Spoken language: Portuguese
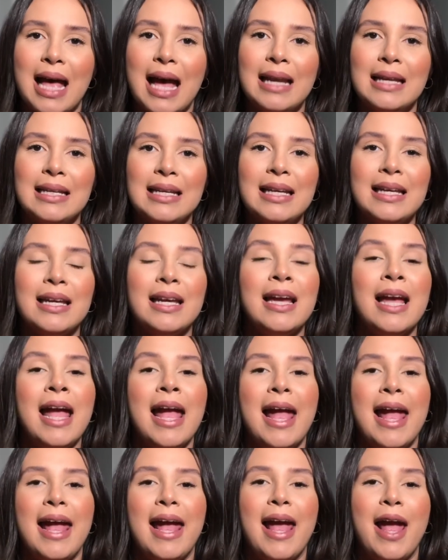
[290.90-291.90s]
ali,
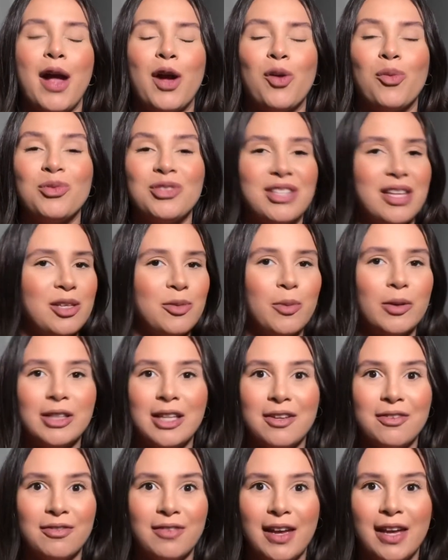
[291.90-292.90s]
é, como vocês
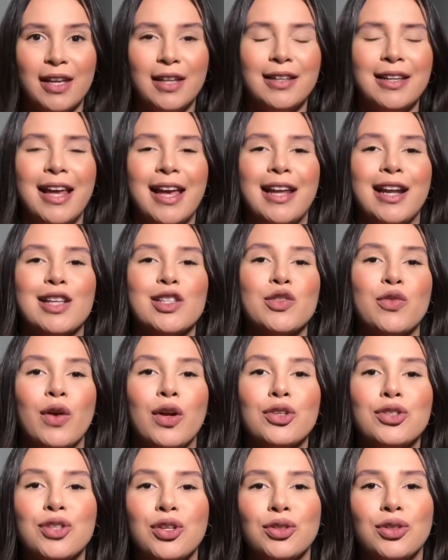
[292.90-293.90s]
podem ver né, nas
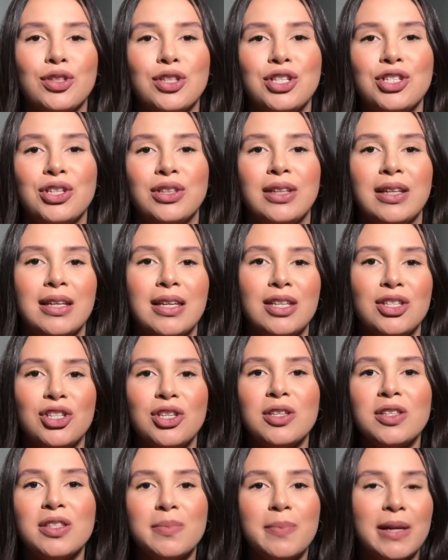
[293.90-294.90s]
fotos que eu tô deixando aqui de
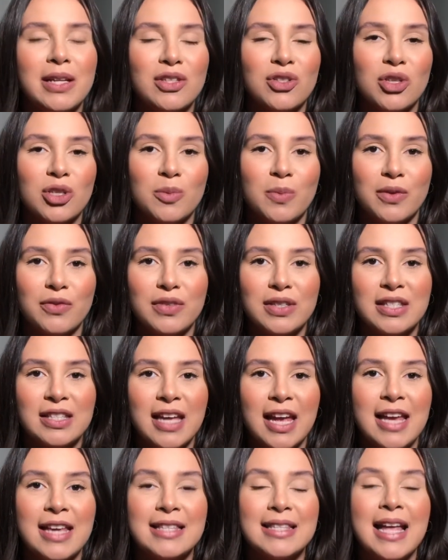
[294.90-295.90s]
inspirações para
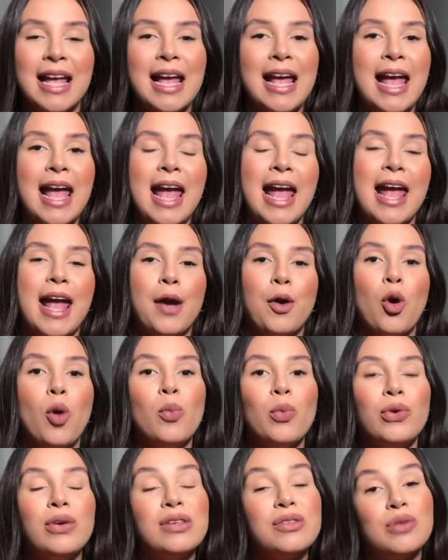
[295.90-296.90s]
vocês, é,
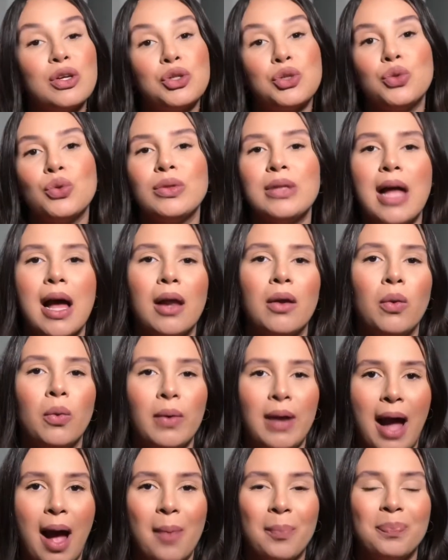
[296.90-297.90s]
como isso ajuda a
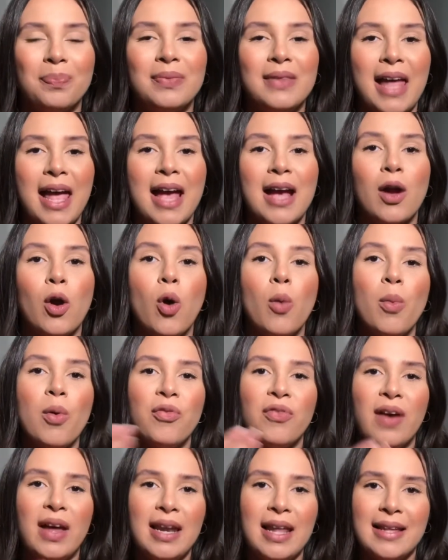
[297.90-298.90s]
alongar, né? Como eu
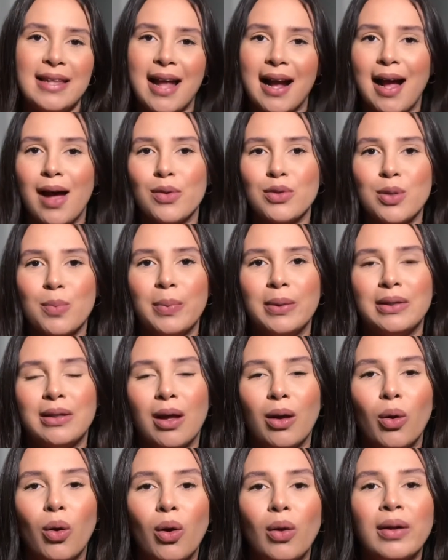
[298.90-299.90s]
falei da calça
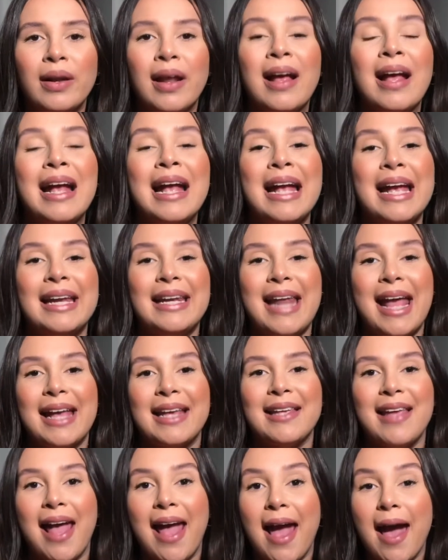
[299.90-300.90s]
pantalona, né,
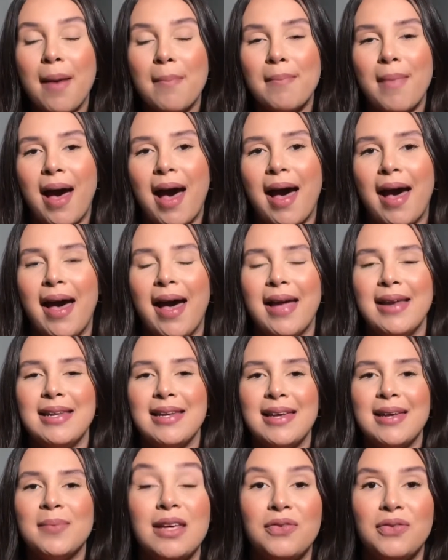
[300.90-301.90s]
que é a barra
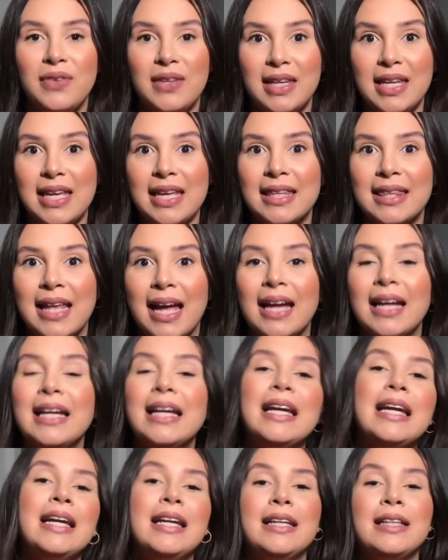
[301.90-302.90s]
ali infinita,
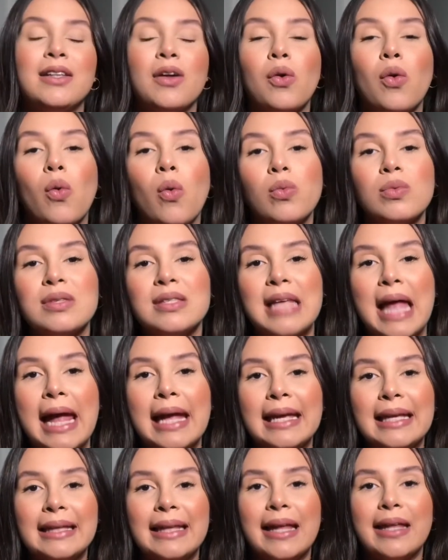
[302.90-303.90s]
então
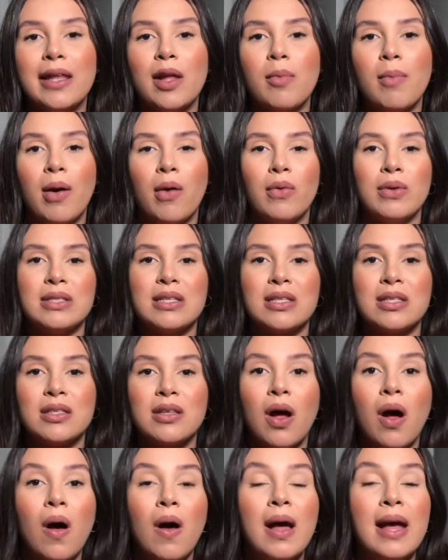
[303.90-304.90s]
consegue entender uma coisa
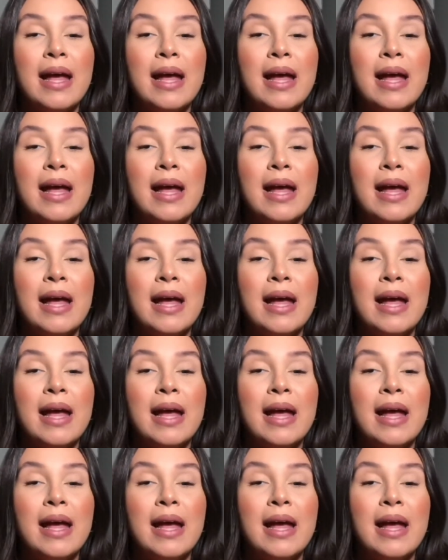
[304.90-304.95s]
só